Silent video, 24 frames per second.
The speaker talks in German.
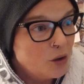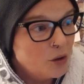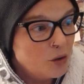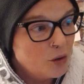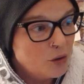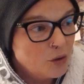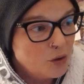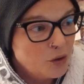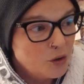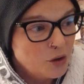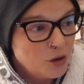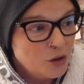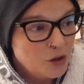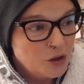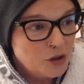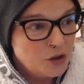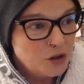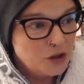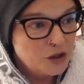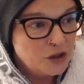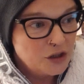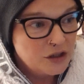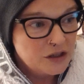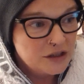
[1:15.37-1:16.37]

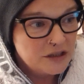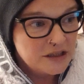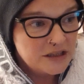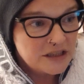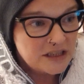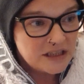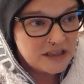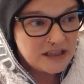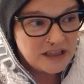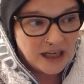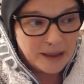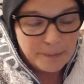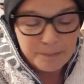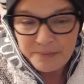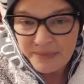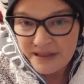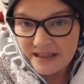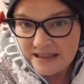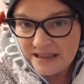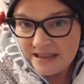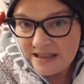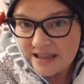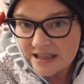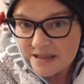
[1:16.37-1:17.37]
und ja,
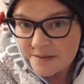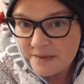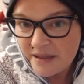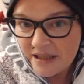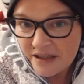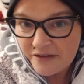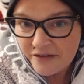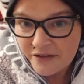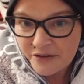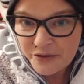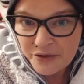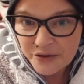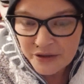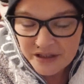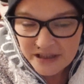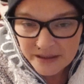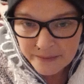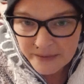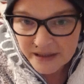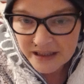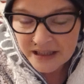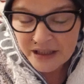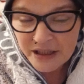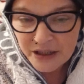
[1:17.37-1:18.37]
beten, dass man nicht von
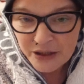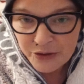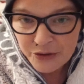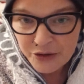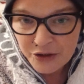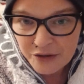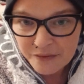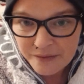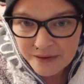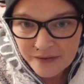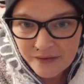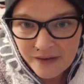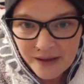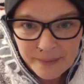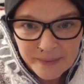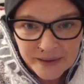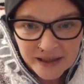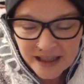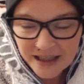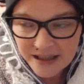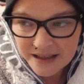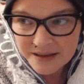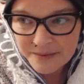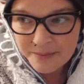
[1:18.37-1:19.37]
irgendjemandem gelünscht wird, weil man
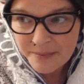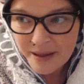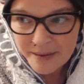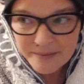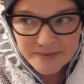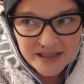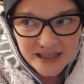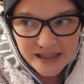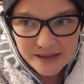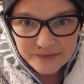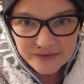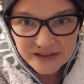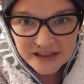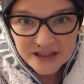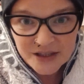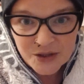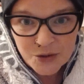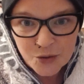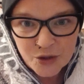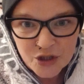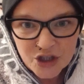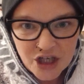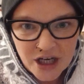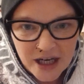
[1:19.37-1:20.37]
gerade beim Sale wieder
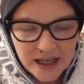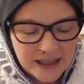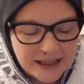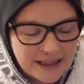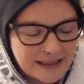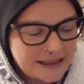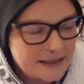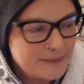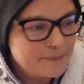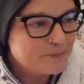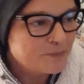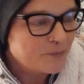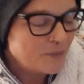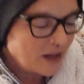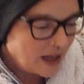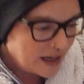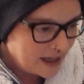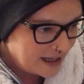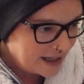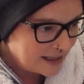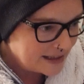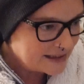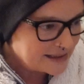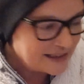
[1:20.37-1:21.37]
zugeschlagen hat.
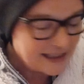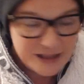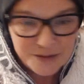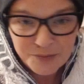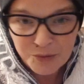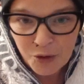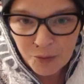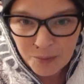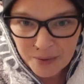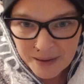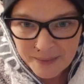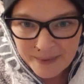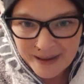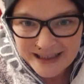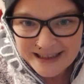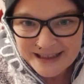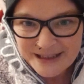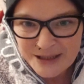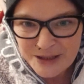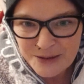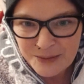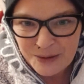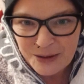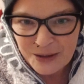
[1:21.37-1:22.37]
Das Problem hatte
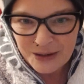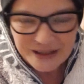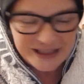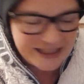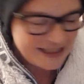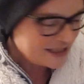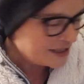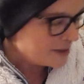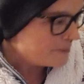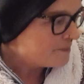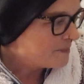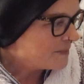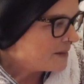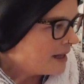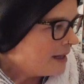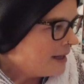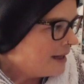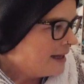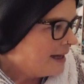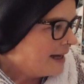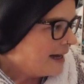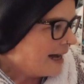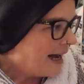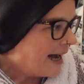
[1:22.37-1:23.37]
ich zum Glück nicht.
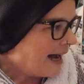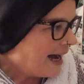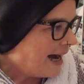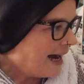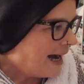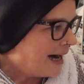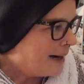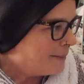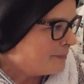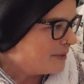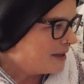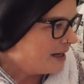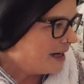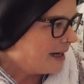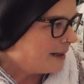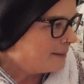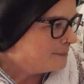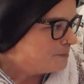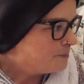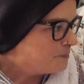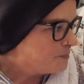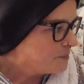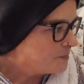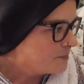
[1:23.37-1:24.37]

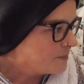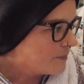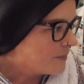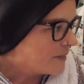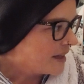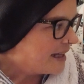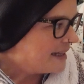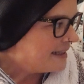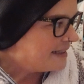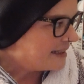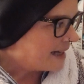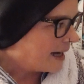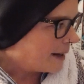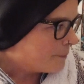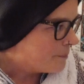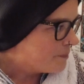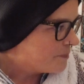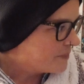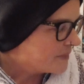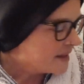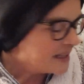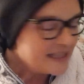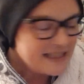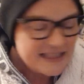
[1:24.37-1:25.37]
Aber ja,
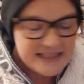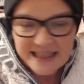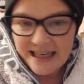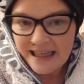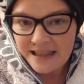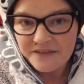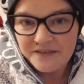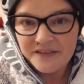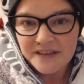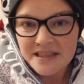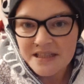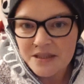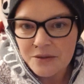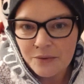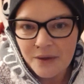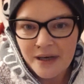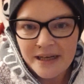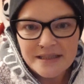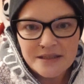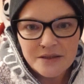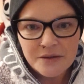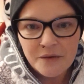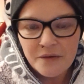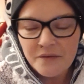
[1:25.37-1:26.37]
ist einfach so.
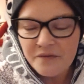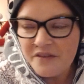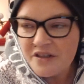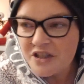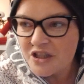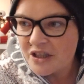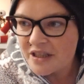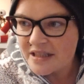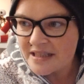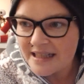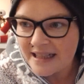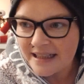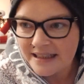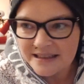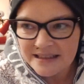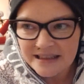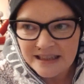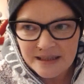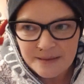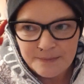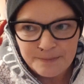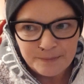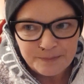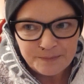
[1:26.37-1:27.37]
Also wie schon gesagt,
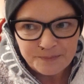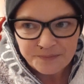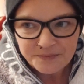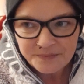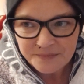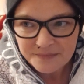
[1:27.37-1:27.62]
ähm,